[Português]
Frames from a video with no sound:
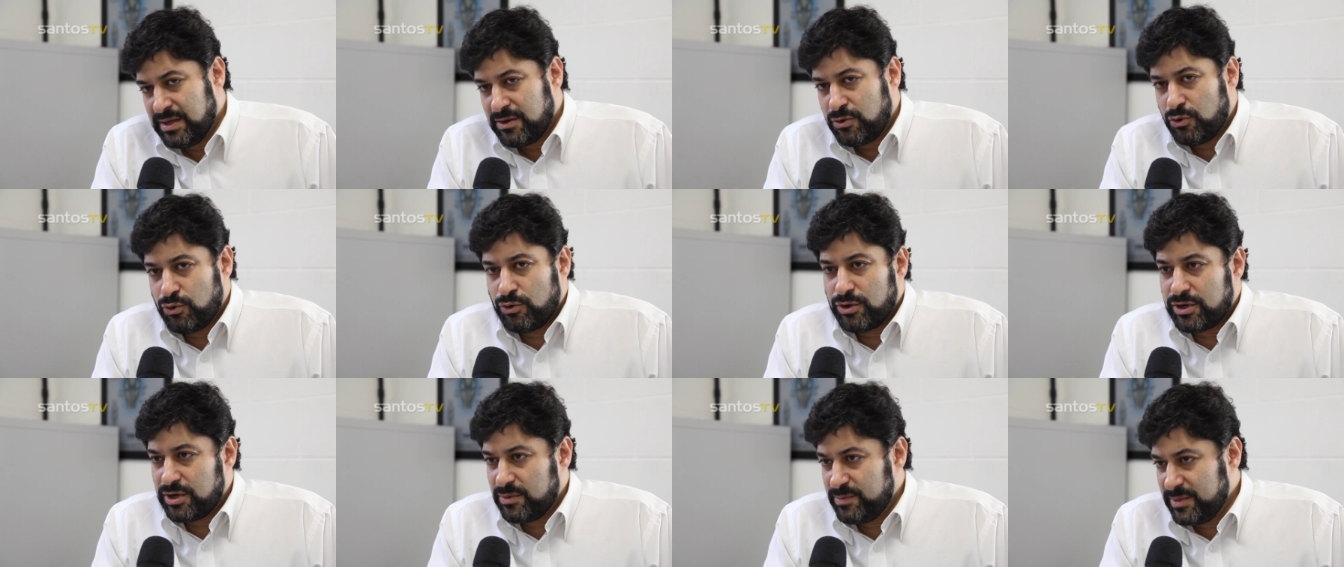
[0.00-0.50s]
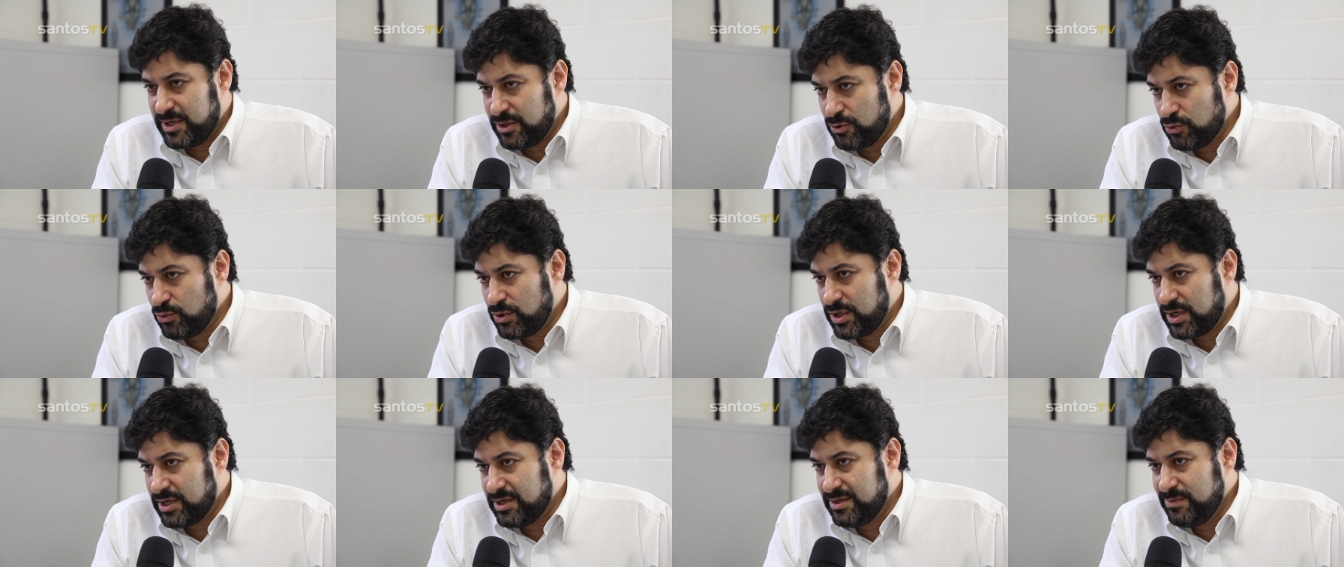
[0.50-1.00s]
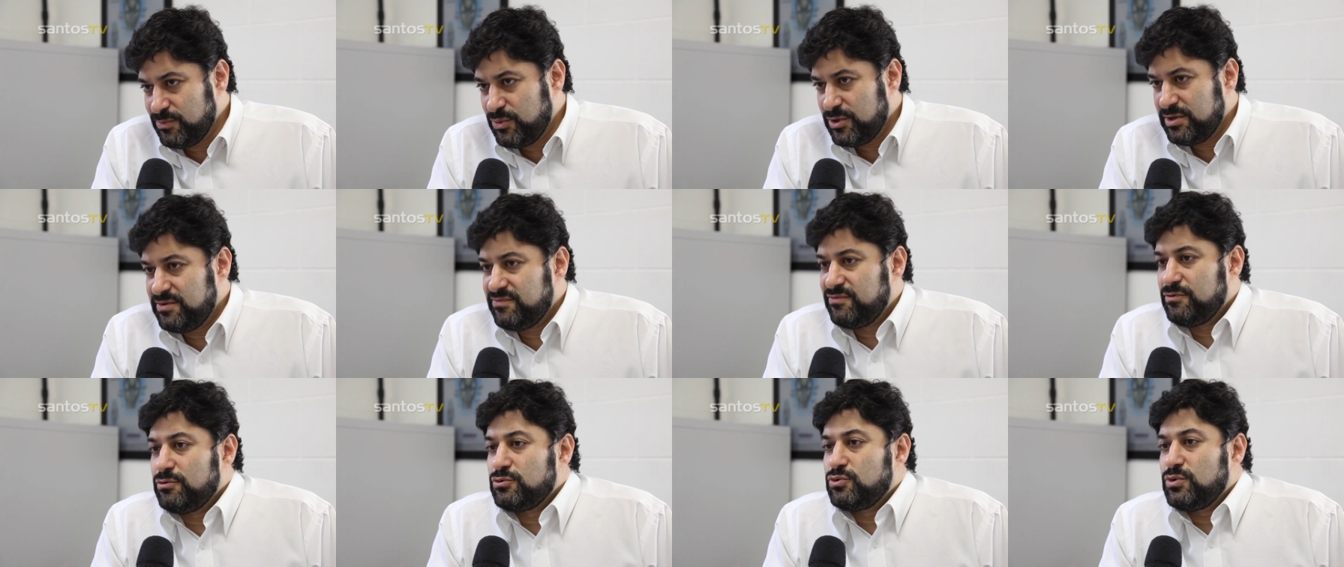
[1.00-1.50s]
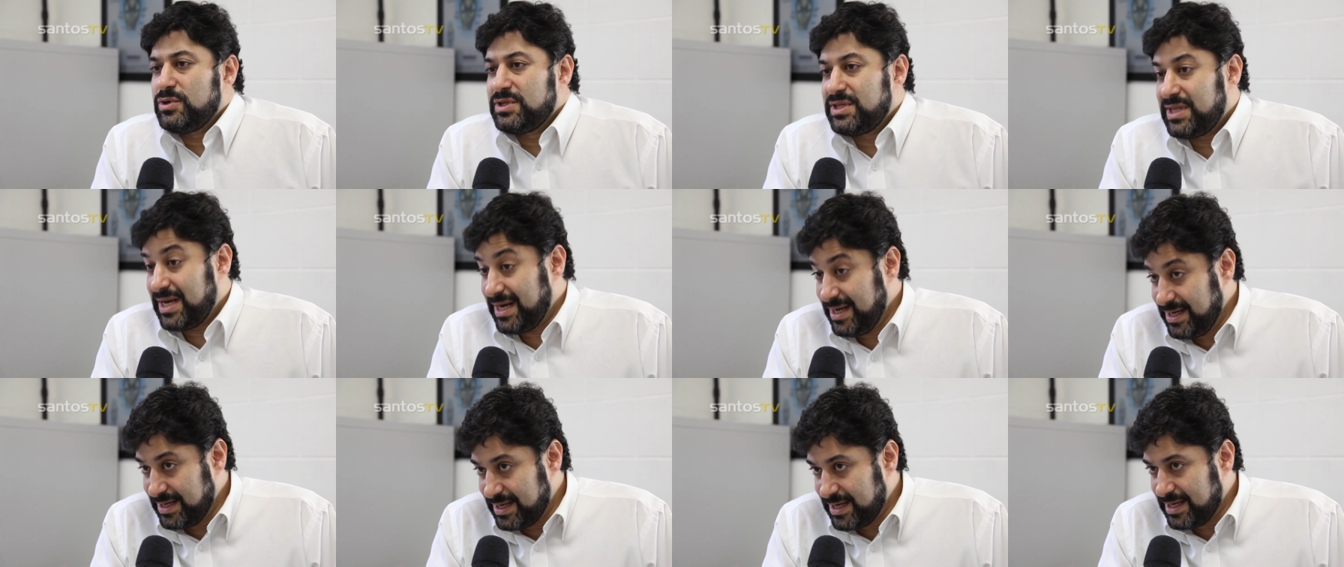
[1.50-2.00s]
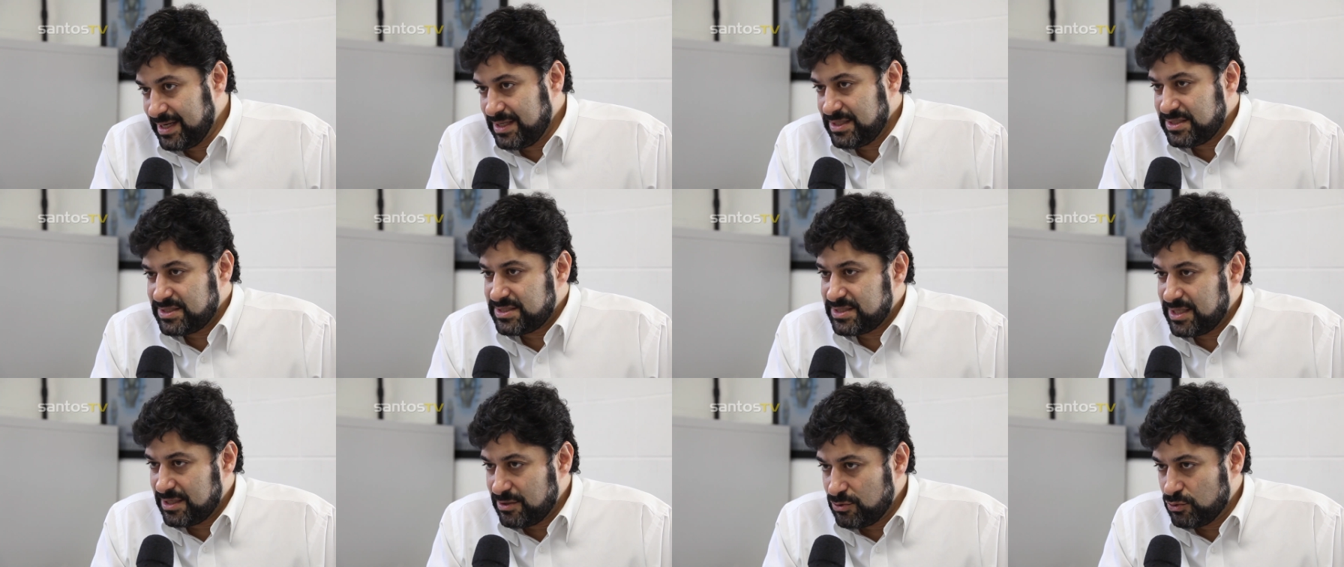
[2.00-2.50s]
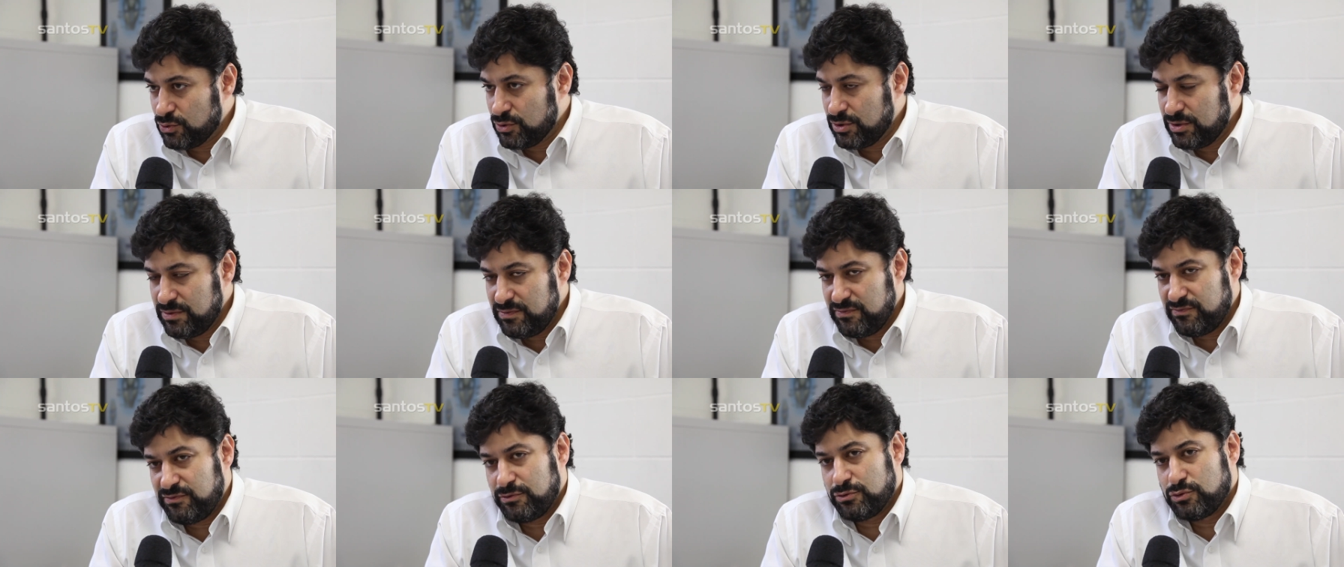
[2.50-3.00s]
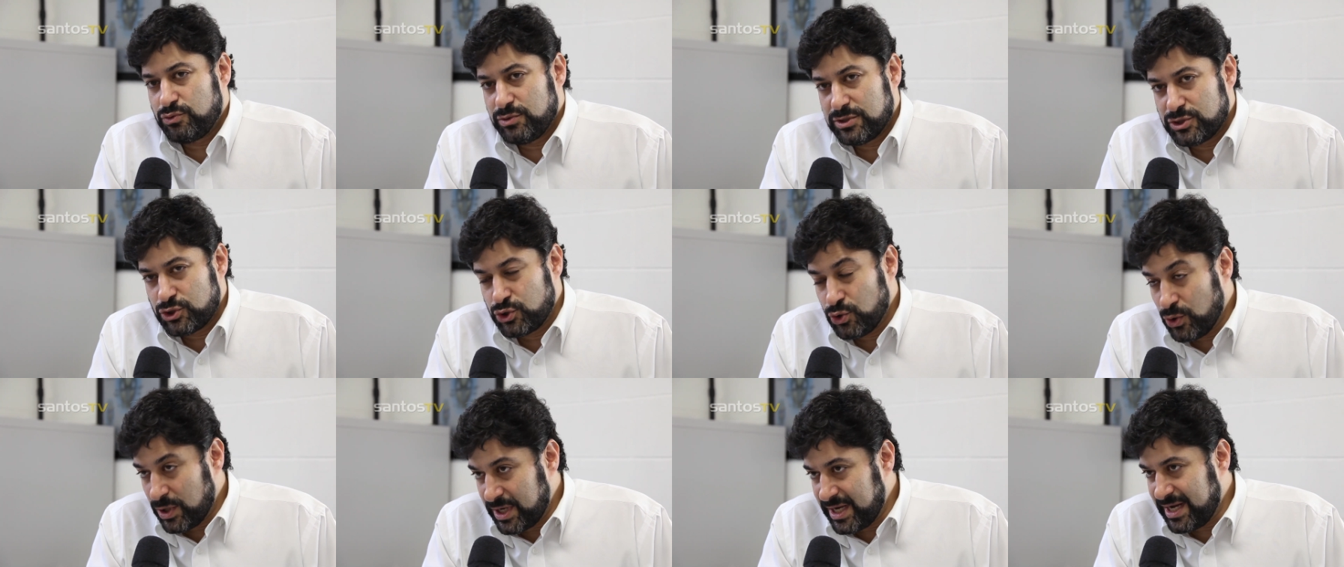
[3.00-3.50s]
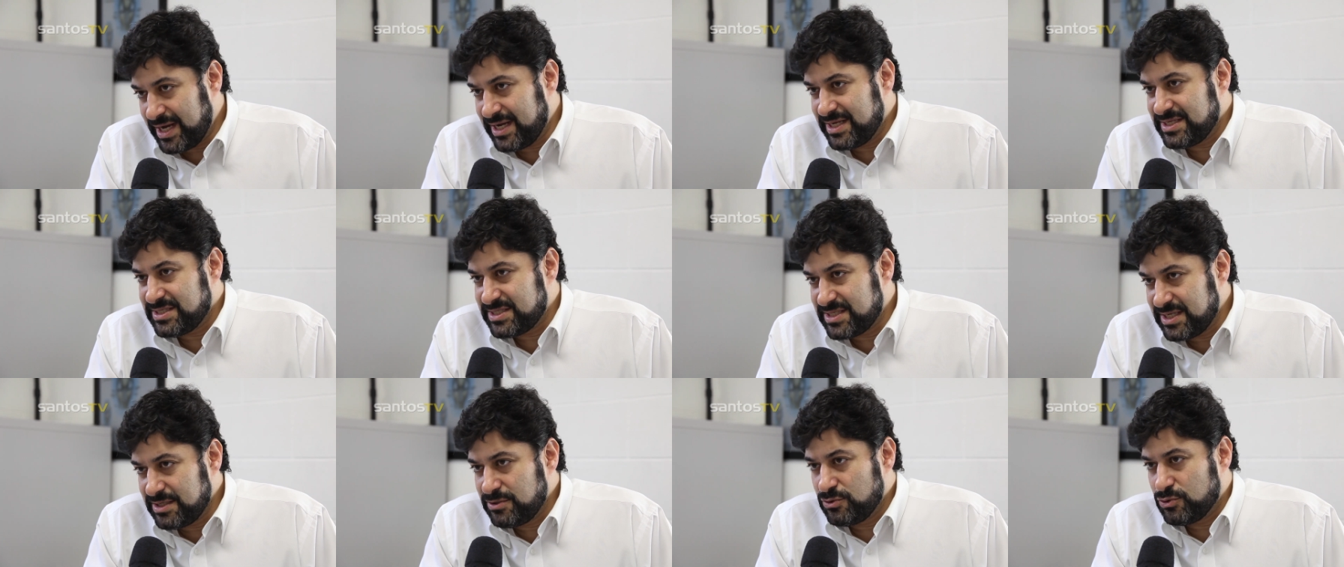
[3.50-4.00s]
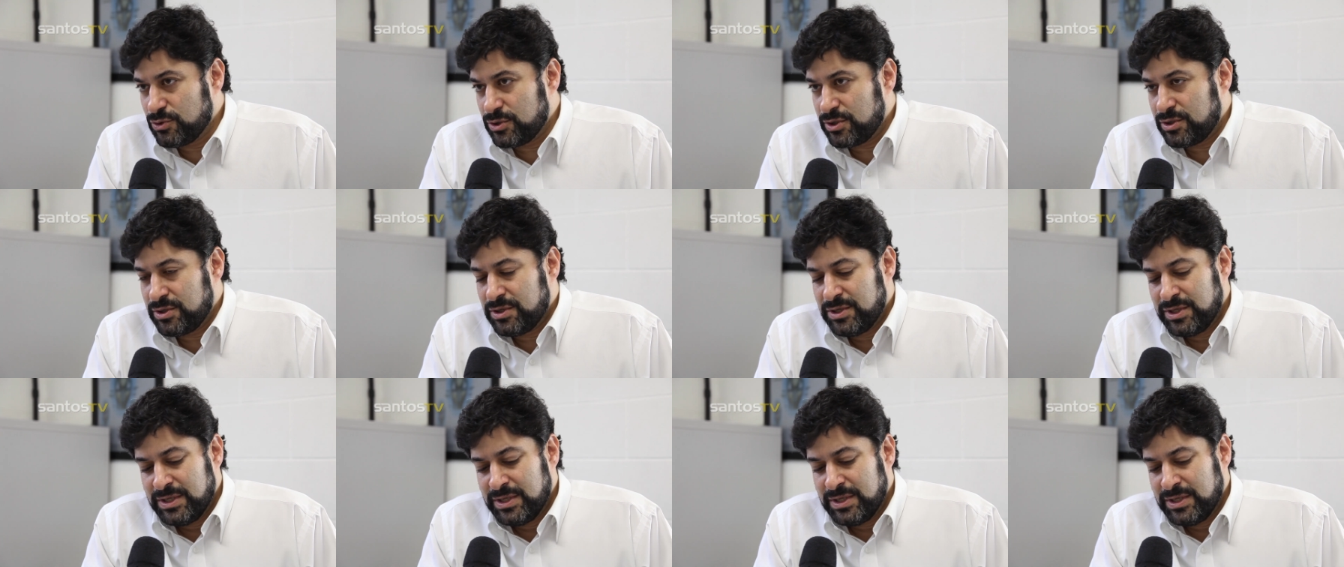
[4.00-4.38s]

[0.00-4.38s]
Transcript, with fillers: Colocamos ele no campo, ele voltou a treinar sem dor, voltou a jogar sem dor.